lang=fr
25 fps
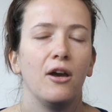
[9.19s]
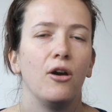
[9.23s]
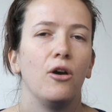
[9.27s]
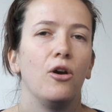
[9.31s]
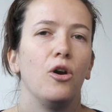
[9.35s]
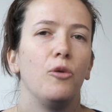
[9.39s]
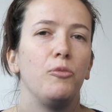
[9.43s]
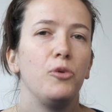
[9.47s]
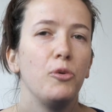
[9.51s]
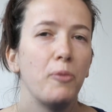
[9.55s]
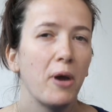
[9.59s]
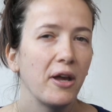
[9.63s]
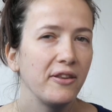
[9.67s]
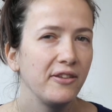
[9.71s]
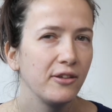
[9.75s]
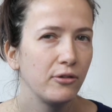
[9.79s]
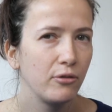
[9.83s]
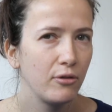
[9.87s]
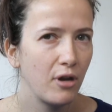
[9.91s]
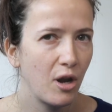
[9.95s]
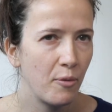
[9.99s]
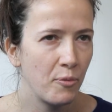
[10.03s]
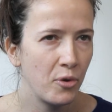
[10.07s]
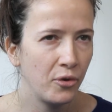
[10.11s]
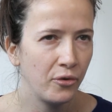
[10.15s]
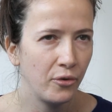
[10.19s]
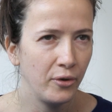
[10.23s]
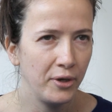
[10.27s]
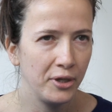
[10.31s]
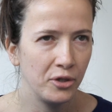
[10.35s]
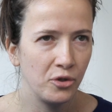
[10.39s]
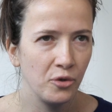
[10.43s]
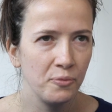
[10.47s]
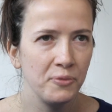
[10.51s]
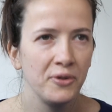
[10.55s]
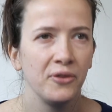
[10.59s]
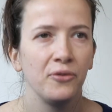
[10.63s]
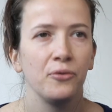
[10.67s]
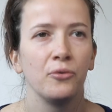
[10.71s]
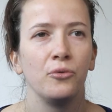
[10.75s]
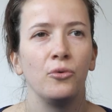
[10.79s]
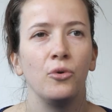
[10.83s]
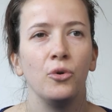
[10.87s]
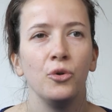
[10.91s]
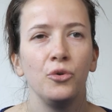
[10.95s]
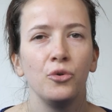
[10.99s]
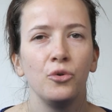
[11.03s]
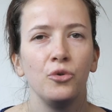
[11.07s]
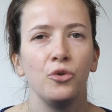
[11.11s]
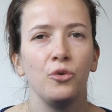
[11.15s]
euh, plus particulièrement dans les
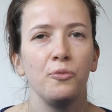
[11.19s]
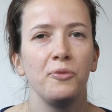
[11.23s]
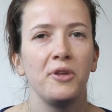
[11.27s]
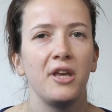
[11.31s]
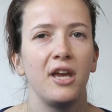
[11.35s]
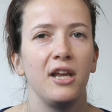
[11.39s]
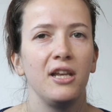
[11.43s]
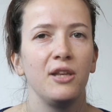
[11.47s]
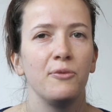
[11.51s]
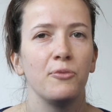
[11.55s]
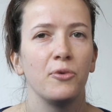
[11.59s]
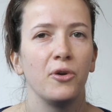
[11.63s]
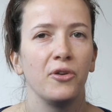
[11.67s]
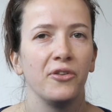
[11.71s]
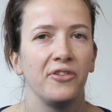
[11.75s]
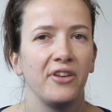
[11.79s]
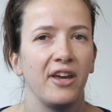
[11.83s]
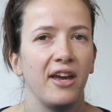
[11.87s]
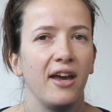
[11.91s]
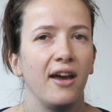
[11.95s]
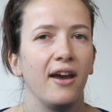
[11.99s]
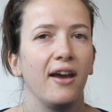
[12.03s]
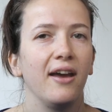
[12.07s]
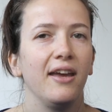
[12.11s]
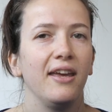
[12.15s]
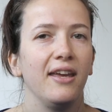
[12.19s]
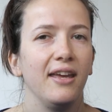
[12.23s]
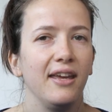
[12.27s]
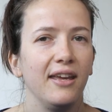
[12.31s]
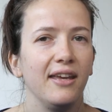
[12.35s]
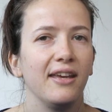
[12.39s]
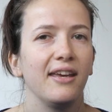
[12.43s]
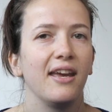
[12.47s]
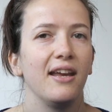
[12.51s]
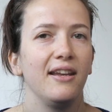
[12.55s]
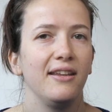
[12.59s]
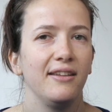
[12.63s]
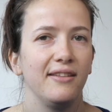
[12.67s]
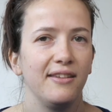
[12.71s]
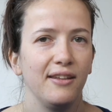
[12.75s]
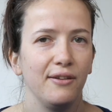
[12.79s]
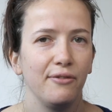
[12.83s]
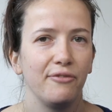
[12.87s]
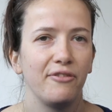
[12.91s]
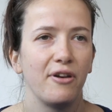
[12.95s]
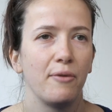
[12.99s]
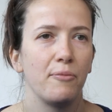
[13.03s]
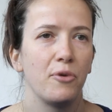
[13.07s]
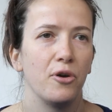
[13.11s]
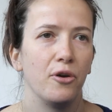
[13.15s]
commissions autonomie alimentaire et égalité
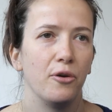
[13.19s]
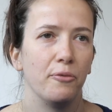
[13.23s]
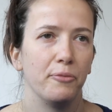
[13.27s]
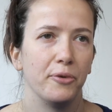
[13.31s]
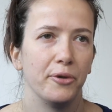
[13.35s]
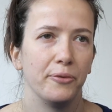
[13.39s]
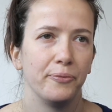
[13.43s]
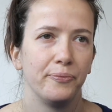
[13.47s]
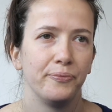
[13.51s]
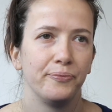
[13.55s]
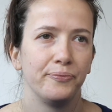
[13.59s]
femmes-hommes.